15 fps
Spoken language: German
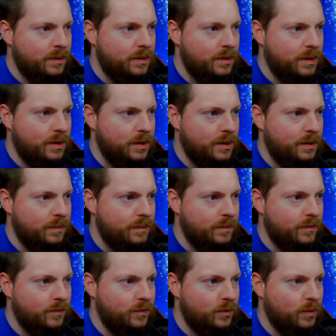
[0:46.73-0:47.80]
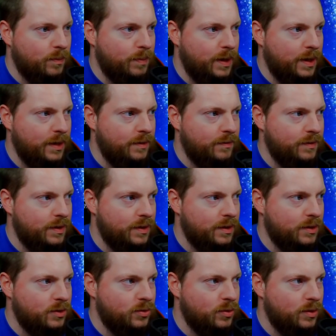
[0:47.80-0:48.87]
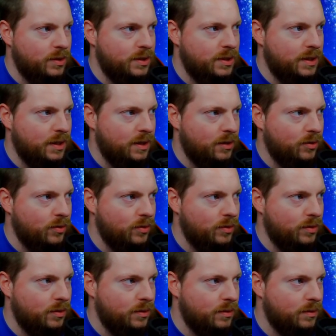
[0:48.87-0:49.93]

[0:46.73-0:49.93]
Ähm, wobei wir natürlich auch.